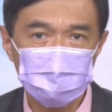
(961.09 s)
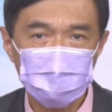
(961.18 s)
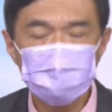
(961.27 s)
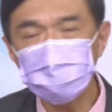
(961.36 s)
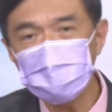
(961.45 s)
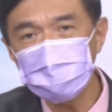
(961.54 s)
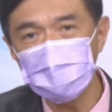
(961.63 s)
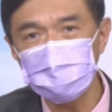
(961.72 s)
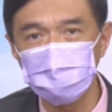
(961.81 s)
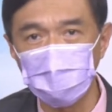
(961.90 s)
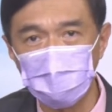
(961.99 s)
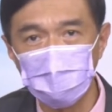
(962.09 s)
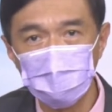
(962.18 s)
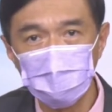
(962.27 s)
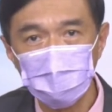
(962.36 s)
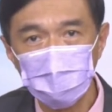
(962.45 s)
他最近讲什么？
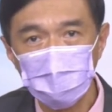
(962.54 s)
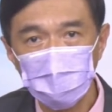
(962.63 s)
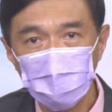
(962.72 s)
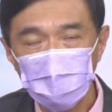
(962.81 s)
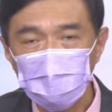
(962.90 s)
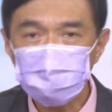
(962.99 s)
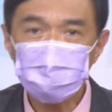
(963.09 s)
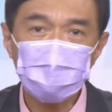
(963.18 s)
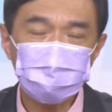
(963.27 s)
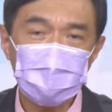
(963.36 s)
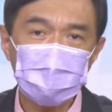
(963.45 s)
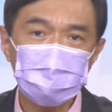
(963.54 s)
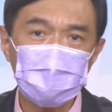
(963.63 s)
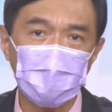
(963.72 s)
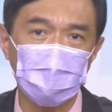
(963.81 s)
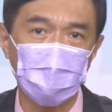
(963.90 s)
他说他飞弹都
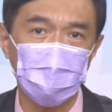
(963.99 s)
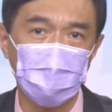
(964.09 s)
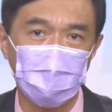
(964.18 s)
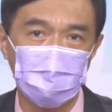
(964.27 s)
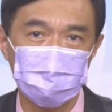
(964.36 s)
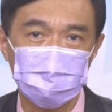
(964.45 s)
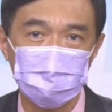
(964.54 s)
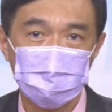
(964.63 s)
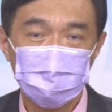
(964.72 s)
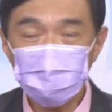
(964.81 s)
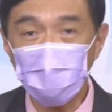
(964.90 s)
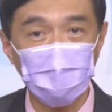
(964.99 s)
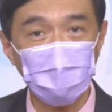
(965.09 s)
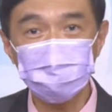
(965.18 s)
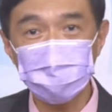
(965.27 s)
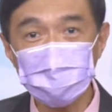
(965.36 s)
打完了。你说好
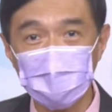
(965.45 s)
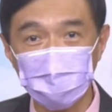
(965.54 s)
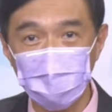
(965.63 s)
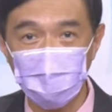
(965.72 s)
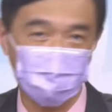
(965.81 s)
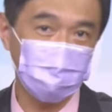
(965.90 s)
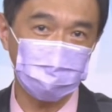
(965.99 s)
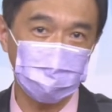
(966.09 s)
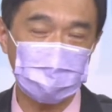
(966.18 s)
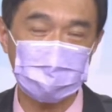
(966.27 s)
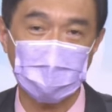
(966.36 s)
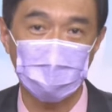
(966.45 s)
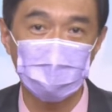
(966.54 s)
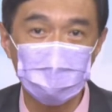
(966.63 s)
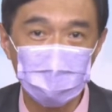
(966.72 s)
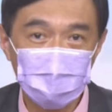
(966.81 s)
啊，飞弹打完好，还不会再打了。
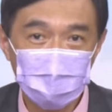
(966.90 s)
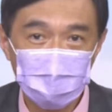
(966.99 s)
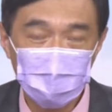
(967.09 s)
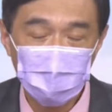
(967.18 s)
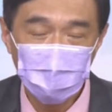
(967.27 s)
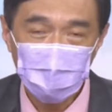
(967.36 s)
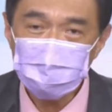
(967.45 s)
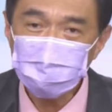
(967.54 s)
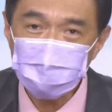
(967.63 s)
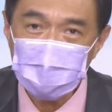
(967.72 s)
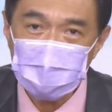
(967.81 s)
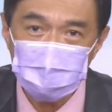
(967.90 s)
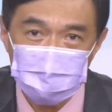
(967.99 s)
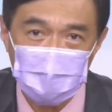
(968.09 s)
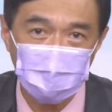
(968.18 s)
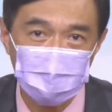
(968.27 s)
他说飞弹
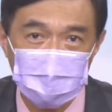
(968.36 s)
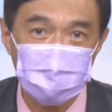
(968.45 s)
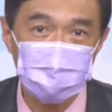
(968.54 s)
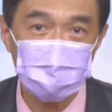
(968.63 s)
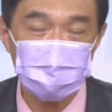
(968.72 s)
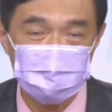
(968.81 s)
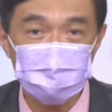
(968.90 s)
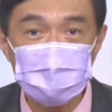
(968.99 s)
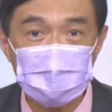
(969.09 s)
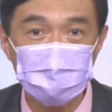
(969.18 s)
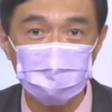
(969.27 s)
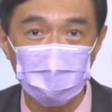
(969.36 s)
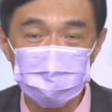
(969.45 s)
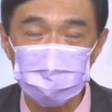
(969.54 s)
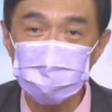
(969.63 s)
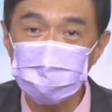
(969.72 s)
都打完了，这些只剩下什
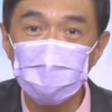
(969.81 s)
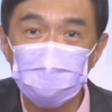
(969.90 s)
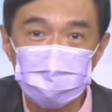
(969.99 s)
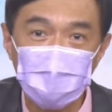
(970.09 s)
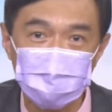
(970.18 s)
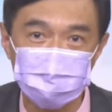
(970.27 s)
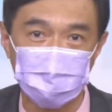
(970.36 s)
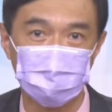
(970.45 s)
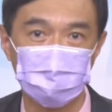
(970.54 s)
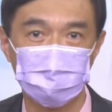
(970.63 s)
么？只剩下核弹了。